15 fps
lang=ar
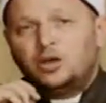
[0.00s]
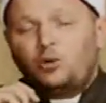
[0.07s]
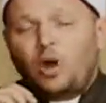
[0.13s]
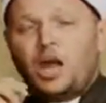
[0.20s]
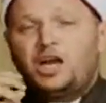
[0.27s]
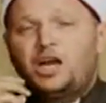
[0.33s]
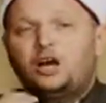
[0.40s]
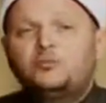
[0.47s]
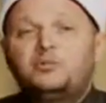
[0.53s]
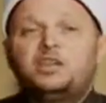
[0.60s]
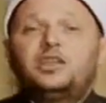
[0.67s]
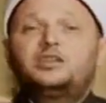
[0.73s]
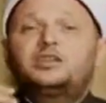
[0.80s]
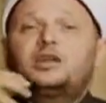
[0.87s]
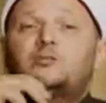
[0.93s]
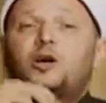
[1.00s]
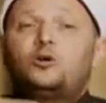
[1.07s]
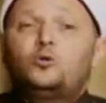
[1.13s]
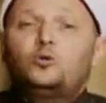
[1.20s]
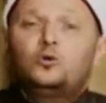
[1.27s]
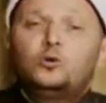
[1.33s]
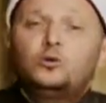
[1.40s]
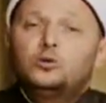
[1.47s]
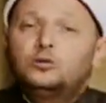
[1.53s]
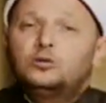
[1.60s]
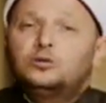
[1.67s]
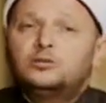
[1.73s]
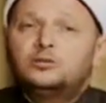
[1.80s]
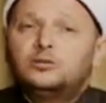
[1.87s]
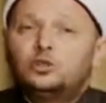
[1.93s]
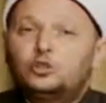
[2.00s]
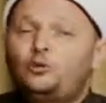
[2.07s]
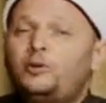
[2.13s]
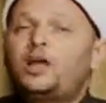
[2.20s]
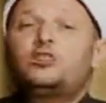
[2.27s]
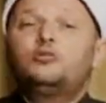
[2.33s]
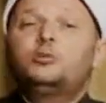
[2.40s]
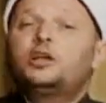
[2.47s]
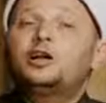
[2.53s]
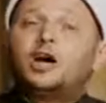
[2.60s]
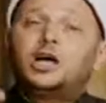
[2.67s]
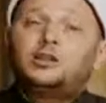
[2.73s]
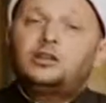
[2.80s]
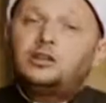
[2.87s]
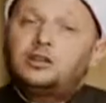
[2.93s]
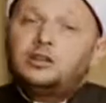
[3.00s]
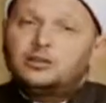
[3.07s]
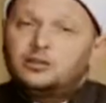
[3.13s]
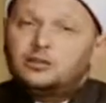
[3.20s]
وأنهم إذا اتبعوه يبعث بالقتل